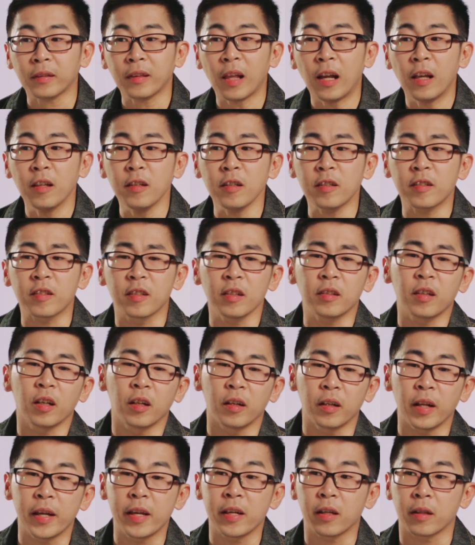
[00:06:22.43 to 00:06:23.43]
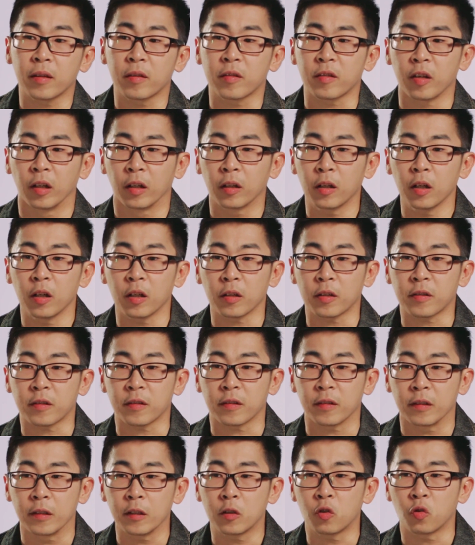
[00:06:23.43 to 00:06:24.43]
当时的那整个
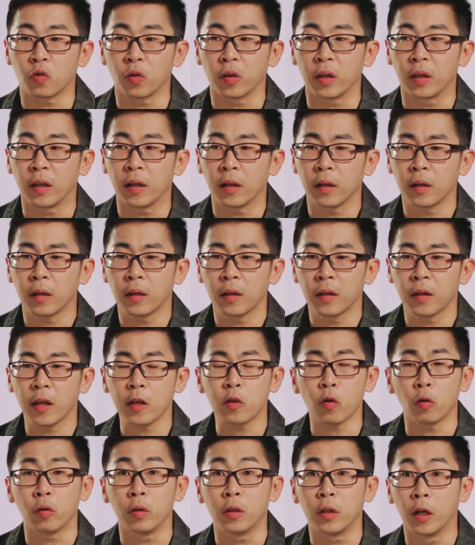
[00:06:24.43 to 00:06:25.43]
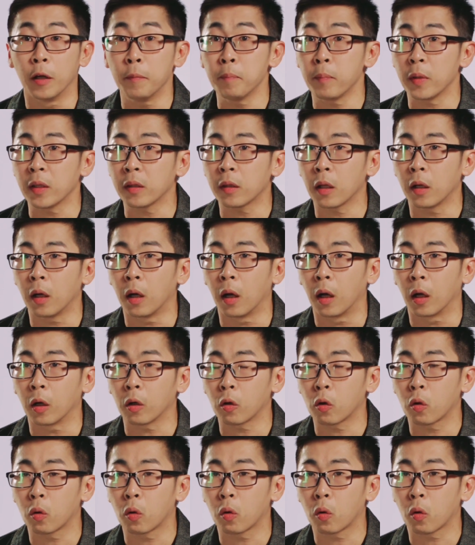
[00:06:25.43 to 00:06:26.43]
时局，那种人民的
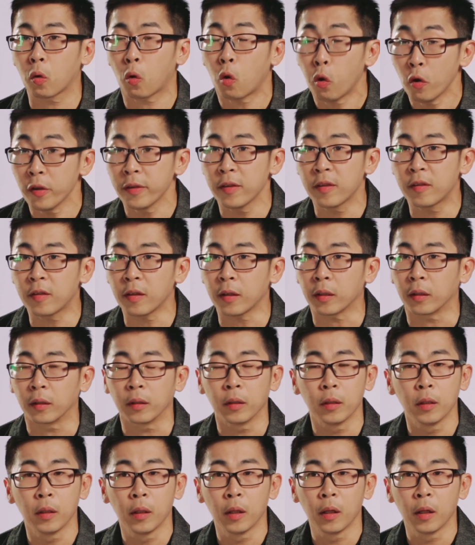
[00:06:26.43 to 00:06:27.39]
困境。